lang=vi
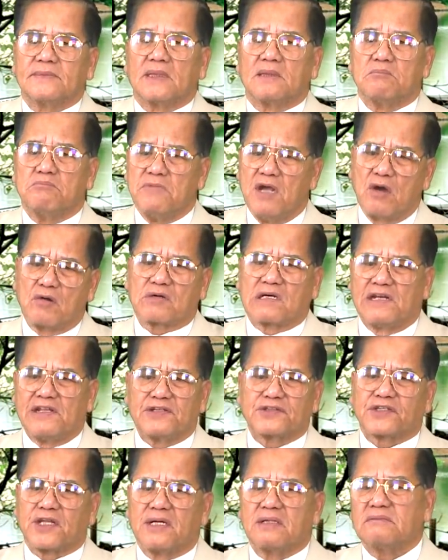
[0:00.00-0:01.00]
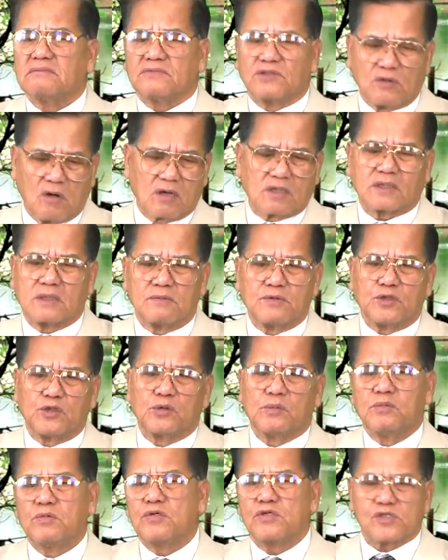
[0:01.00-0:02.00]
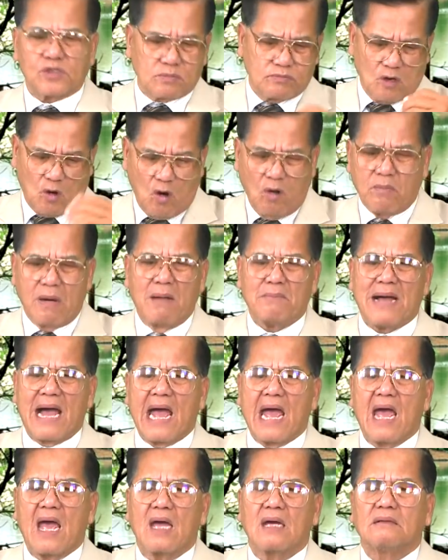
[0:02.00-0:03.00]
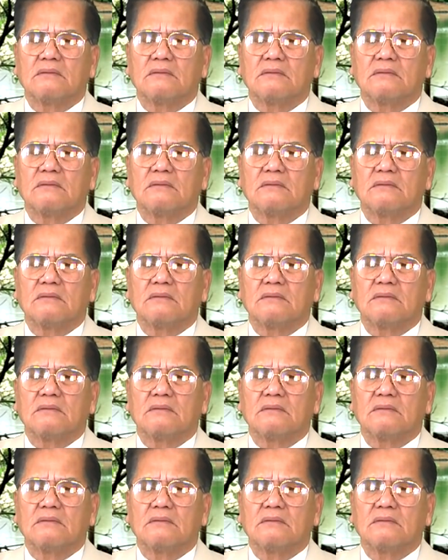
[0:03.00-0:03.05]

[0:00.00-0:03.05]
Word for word: Bill Clinton, George W. Bush, Obama.